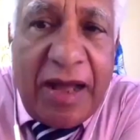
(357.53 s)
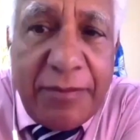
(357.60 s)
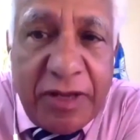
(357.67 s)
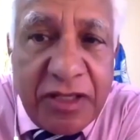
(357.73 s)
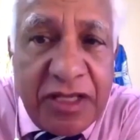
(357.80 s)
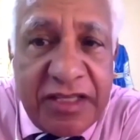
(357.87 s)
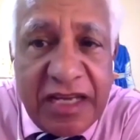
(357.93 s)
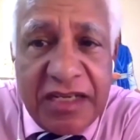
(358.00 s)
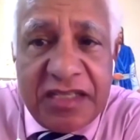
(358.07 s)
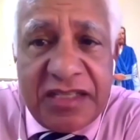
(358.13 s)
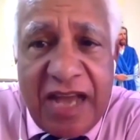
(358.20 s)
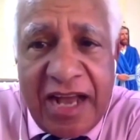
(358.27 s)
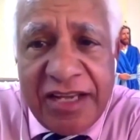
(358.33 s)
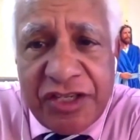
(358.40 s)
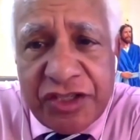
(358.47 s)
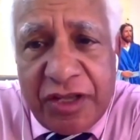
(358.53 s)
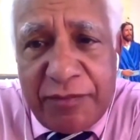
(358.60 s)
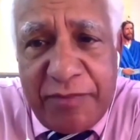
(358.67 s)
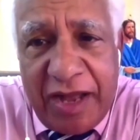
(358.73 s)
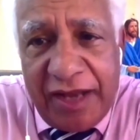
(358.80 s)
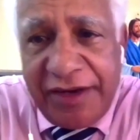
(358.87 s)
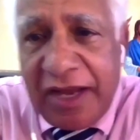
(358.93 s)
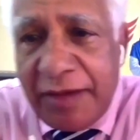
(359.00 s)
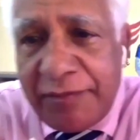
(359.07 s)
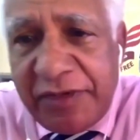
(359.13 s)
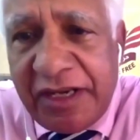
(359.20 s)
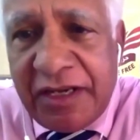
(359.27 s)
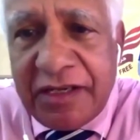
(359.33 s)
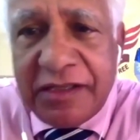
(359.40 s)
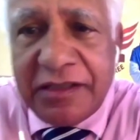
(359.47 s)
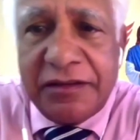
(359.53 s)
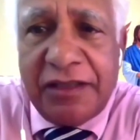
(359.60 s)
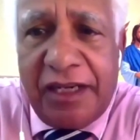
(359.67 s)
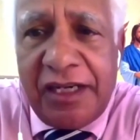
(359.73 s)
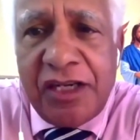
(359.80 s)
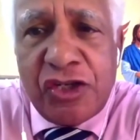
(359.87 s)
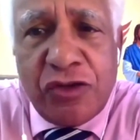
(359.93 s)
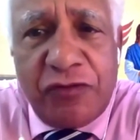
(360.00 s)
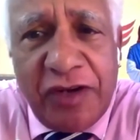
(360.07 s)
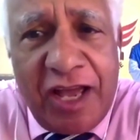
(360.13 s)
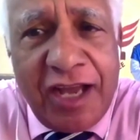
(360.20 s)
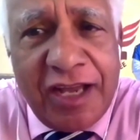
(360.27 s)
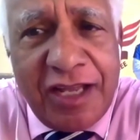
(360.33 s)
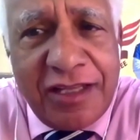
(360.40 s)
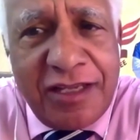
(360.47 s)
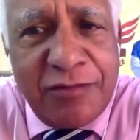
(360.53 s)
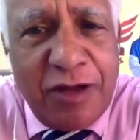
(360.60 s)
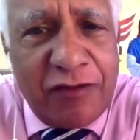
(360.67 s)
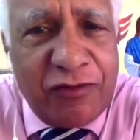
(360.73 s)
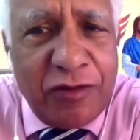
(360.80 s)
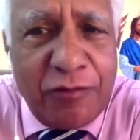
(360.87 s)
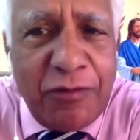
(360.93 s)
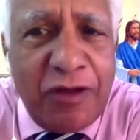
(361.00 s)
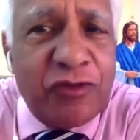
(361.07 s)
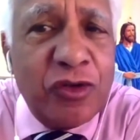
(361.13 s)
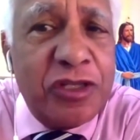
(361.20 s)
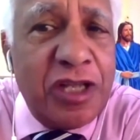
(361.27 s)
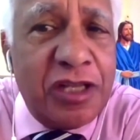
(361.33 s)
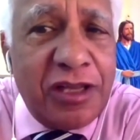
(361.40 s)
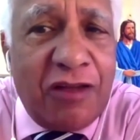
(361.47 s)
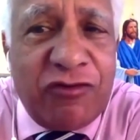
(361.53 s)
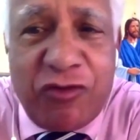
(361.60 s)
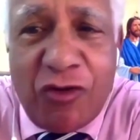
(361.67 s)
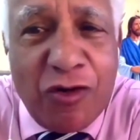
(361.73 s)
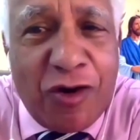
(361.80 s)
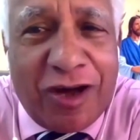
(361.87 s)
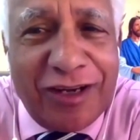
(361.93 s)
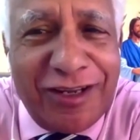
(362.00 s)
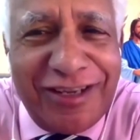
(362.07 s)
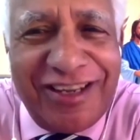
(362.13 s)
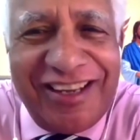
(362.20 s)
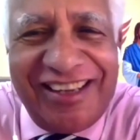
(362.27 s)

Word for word: ده يا محمد انت لسه عايش طب معانا يا ابني اللي يشوف آه، المفروض يطلع فوق